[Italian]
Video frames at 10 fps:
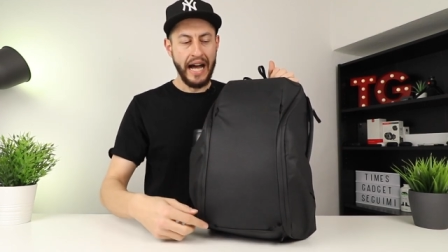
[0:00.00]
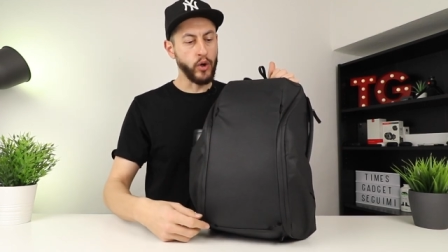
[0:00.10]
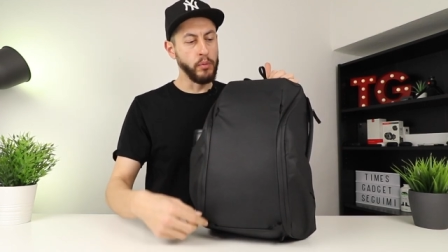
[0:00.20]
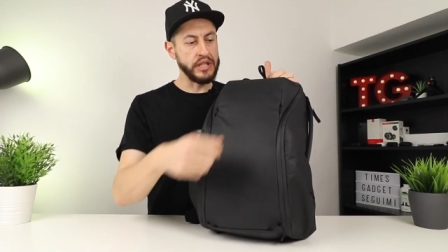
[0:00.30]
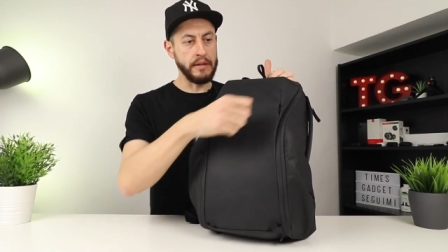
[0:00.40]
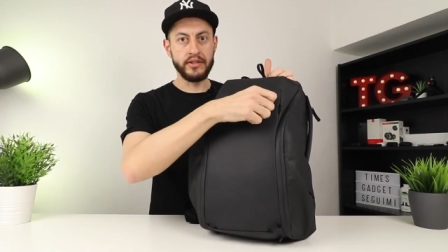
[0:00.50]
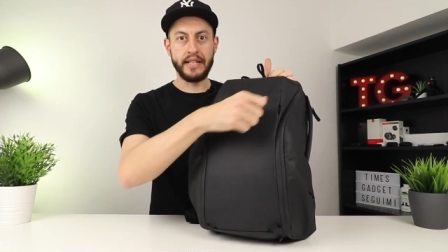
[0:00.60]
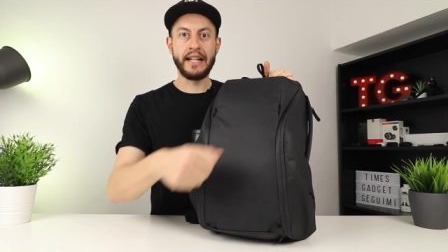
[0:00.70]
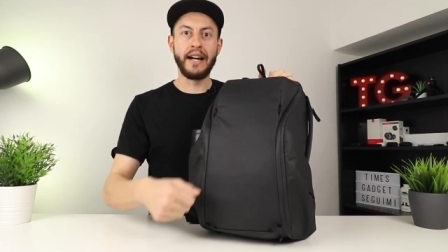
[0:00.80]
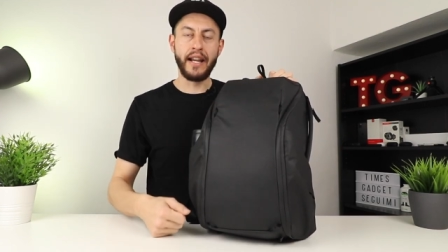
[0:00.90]
a cui possiamo
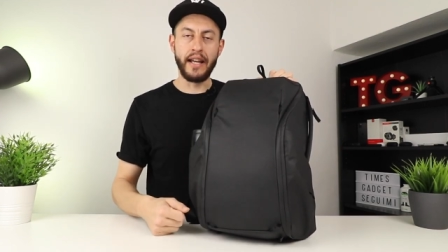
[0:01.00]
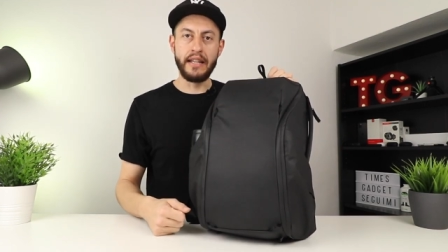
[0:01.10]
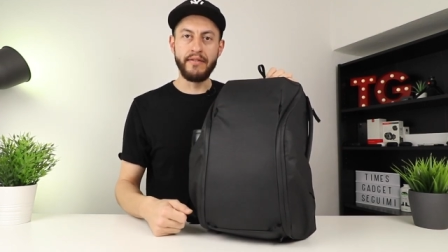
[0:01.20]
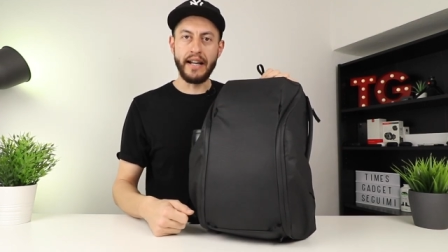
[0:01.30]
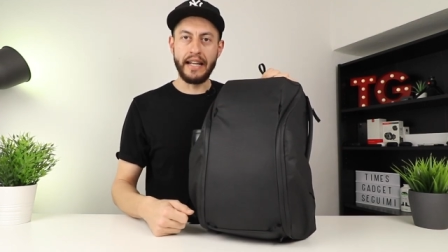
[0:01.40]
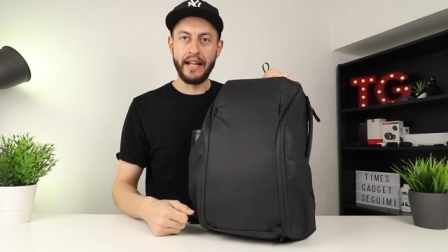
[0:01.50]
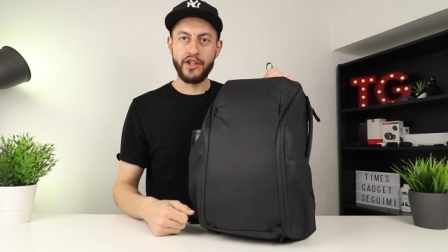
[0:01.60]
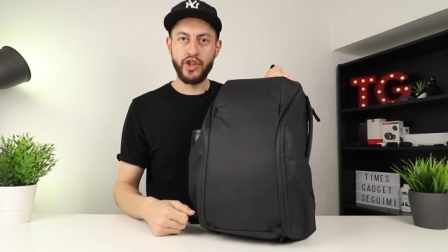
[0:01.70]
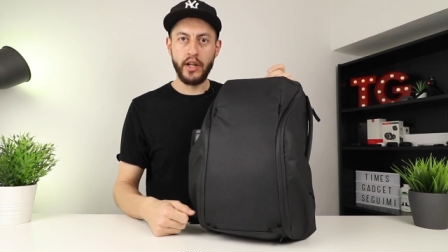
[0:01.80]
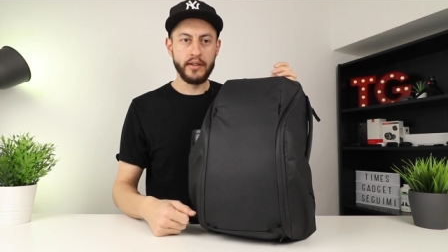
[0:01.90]
attaccare i vari
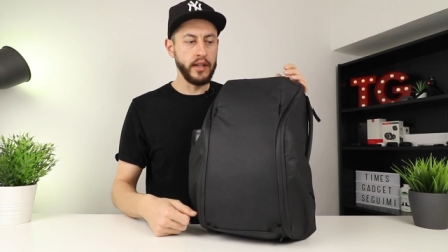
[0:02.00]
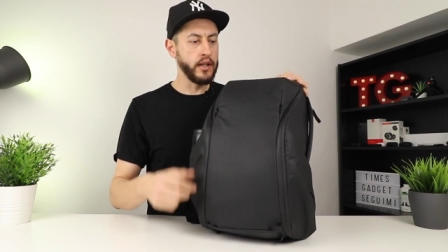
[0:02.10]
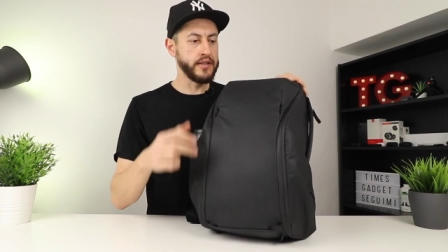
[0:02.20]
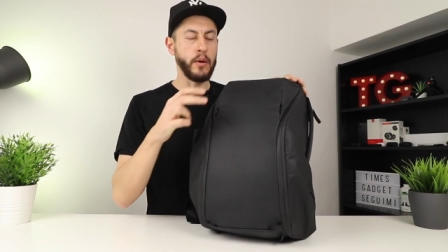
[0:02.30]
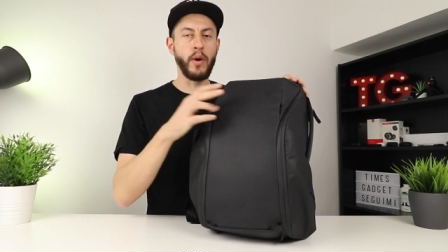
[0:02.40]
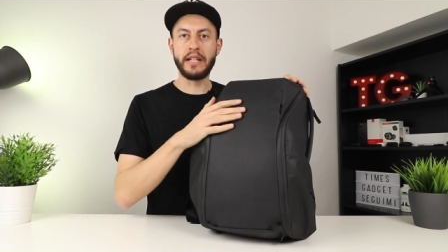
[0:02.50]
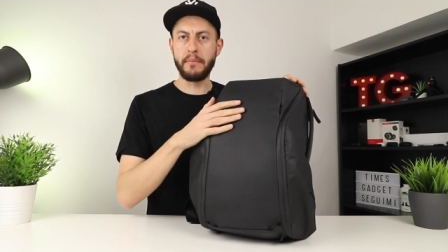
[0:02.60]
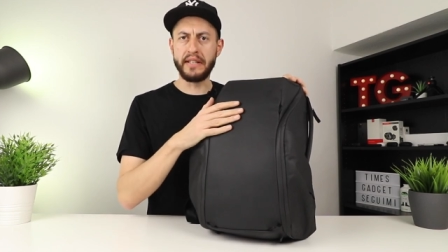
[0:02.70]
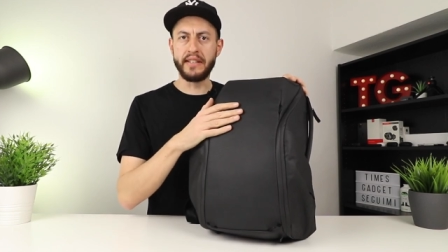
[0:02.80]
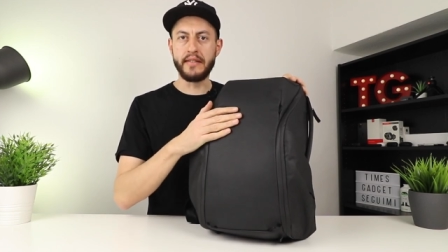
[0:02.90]
lacci laccetti, sia quelli della
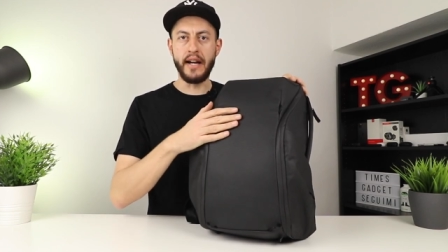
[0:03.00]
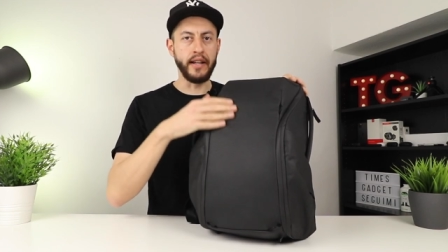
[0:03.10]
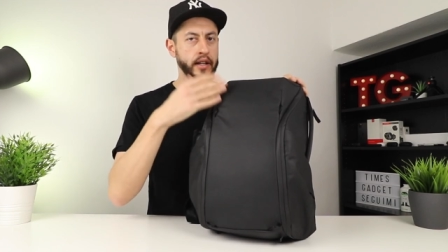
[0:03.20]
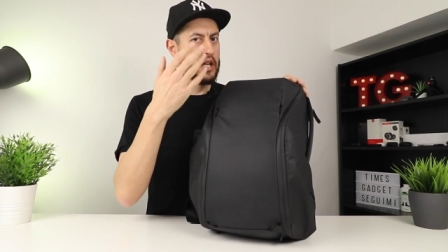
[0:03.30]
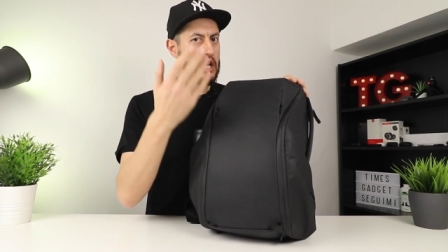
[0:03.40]
Big Design,